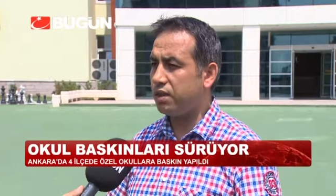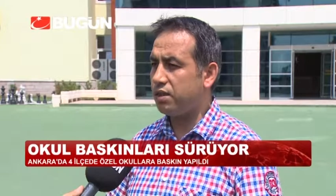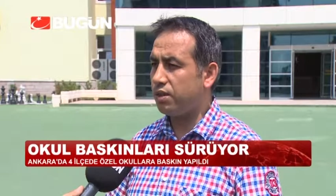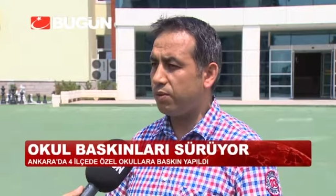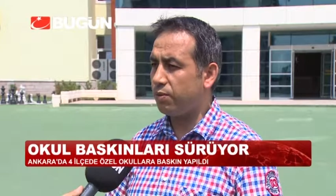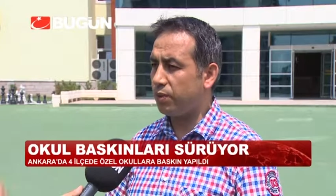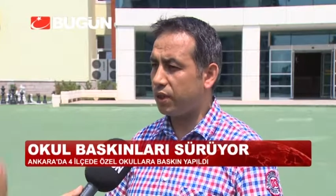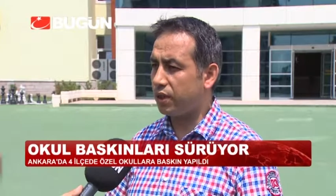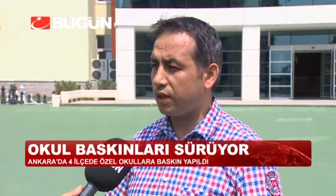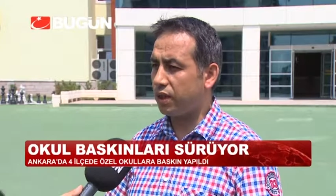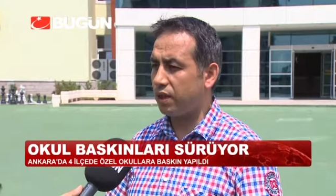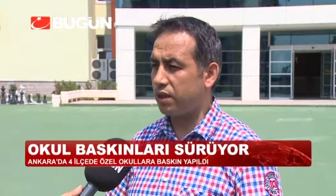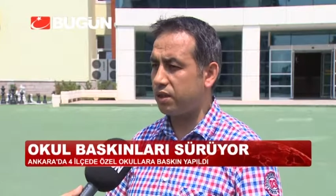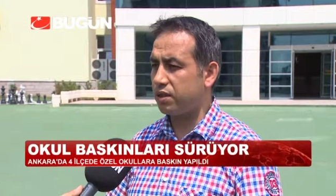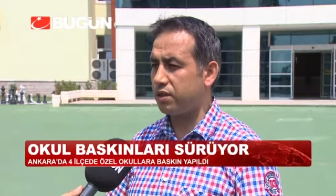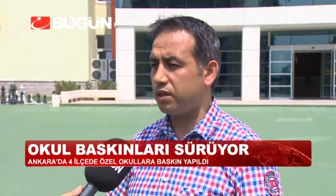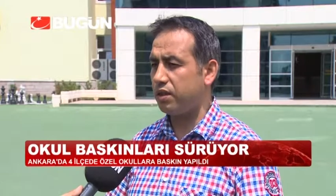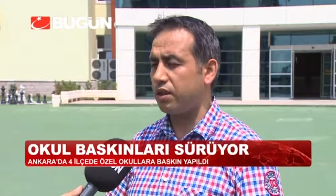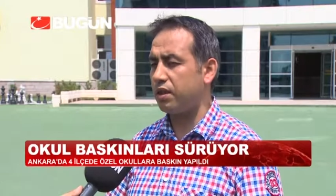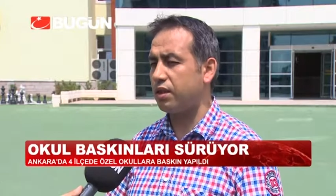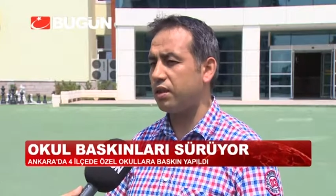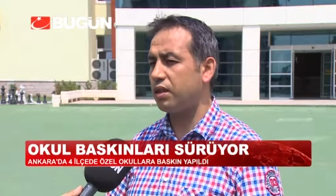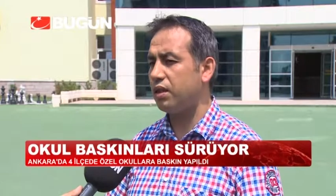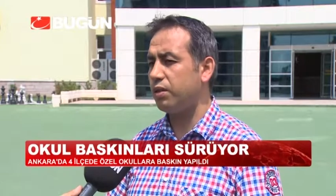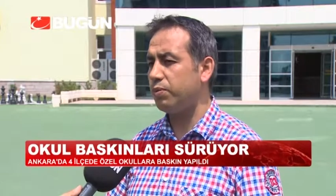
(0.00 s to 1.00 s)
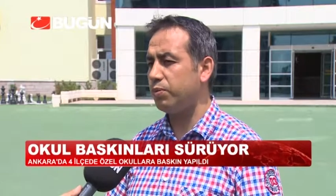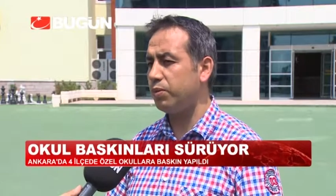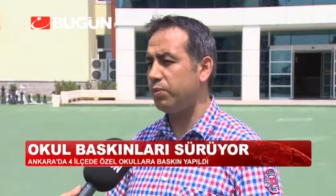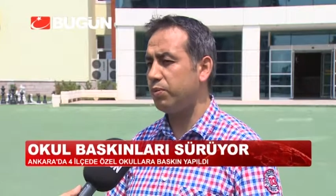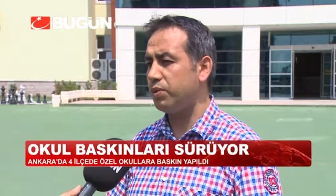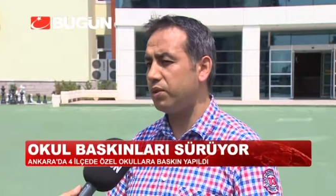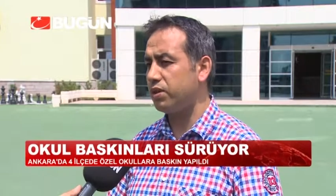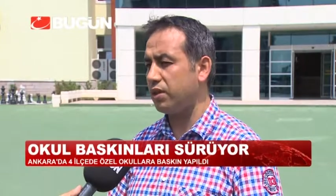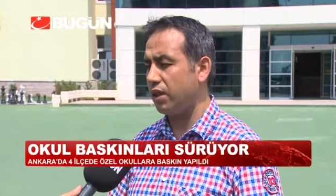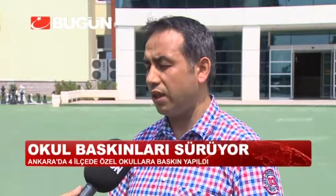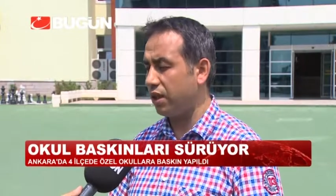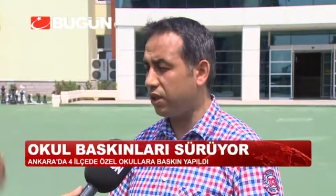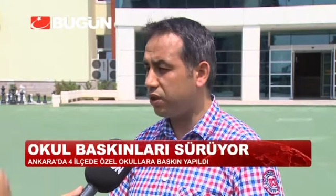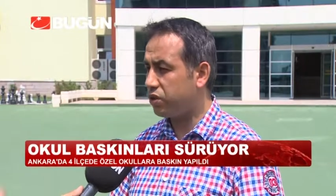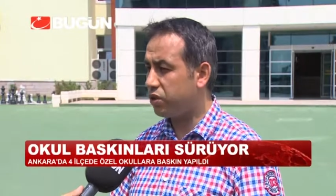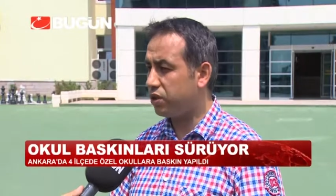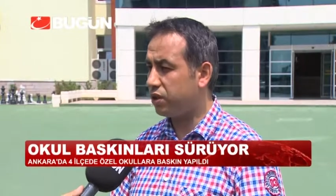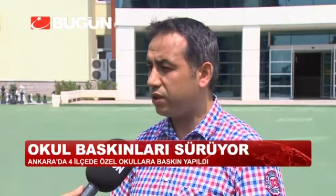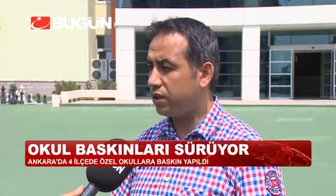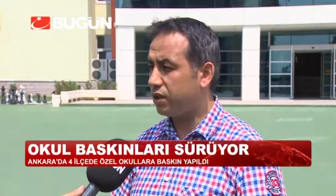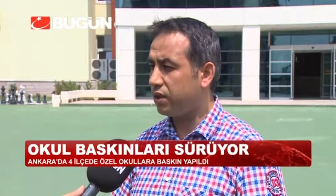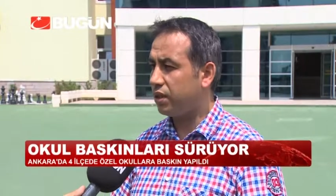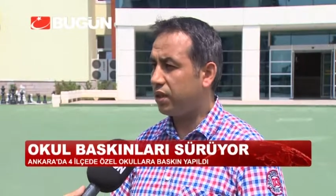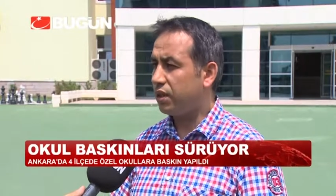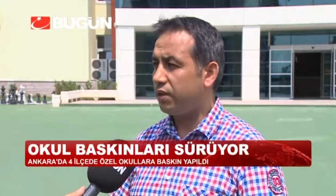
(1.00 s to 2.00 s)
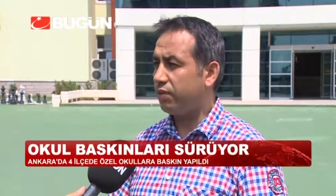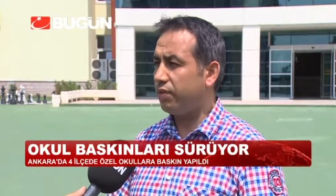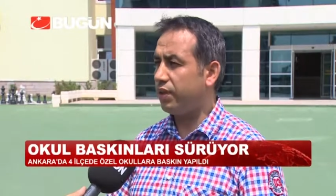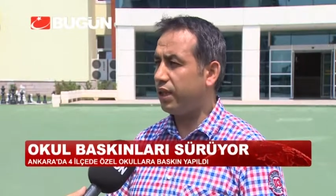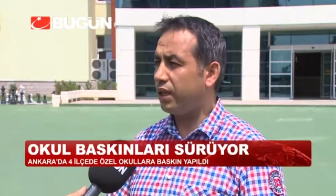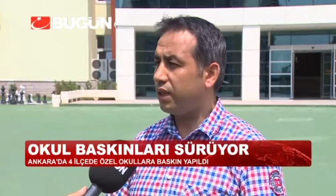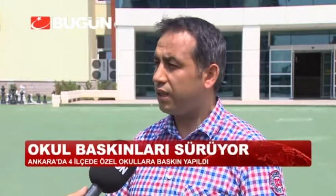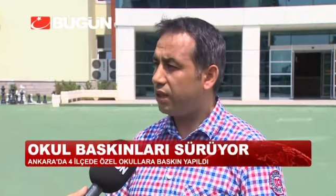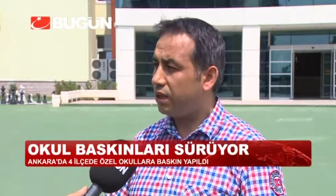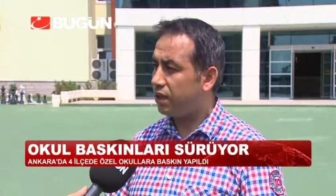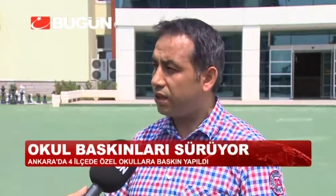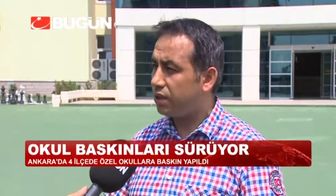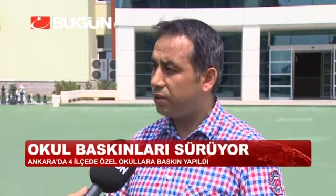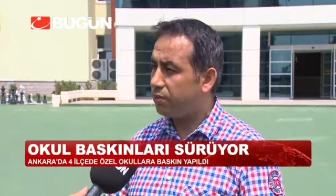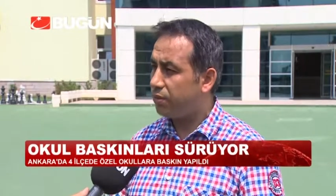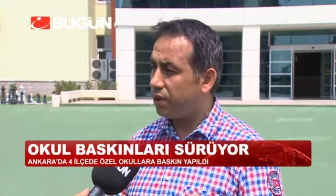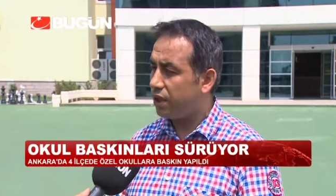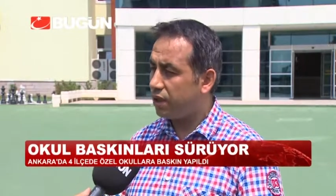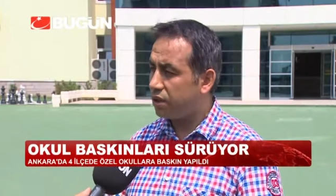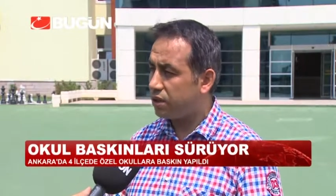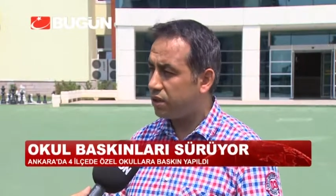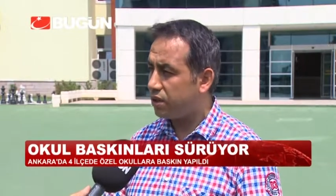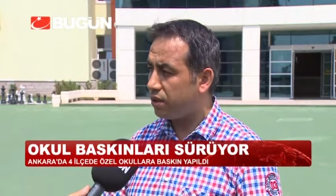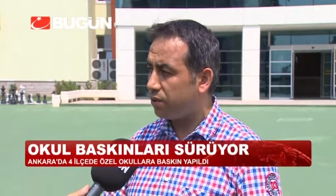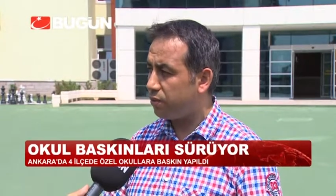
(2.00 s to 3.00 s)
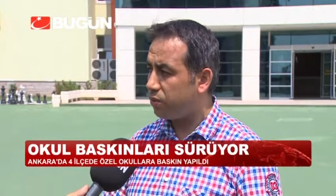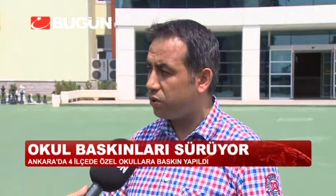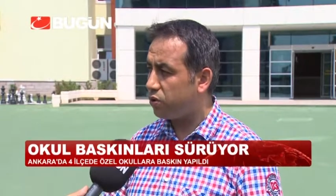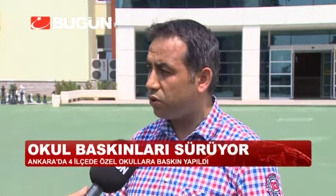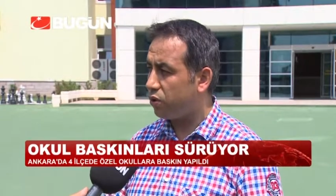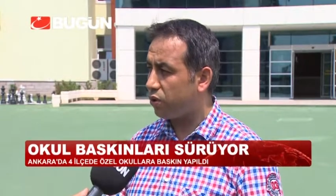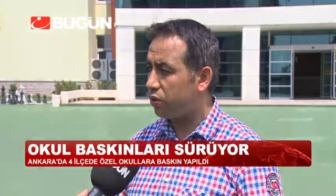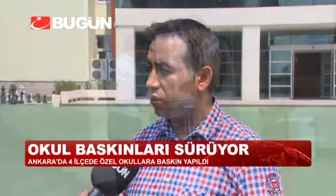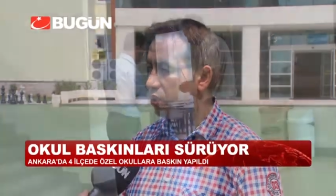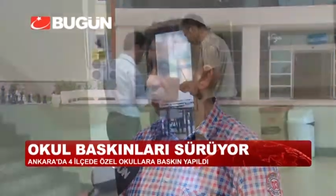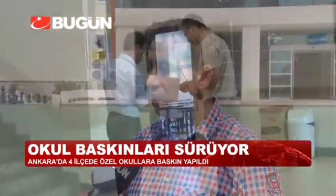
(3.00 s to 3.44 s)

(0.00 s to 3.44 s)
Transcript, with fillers: zaman gelsinler kapımız açık ve herhangi bir eksiğimiz yok.